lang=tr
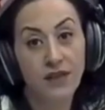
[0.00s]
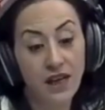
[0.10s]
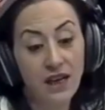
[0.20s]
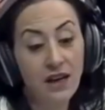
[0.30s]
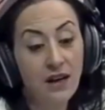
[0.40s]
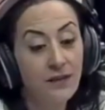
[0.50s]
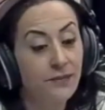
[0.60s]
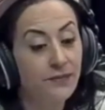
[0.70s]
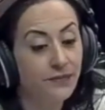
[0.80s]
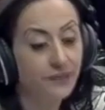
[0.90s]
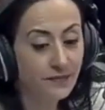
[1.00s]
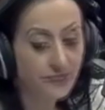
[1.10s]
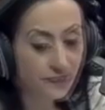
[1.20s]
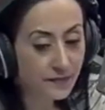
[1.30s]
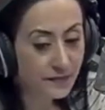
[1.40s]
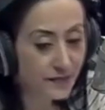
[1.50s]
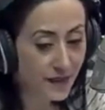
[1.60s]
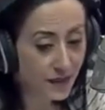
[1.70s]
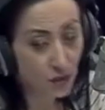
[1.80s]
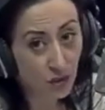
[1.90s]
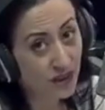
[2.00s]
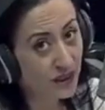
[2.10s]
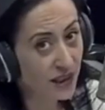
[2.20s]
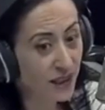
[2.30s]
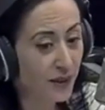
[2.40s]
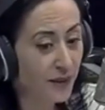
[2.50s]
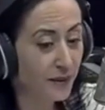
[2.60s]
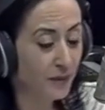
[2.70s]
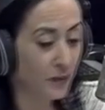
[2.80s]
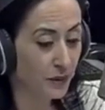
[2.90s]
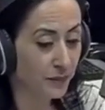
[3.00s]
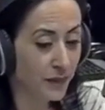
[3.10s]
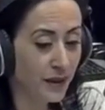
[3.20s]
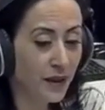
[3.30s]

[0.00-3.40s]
değil ya. Söylese ne yapar bilmiyorum.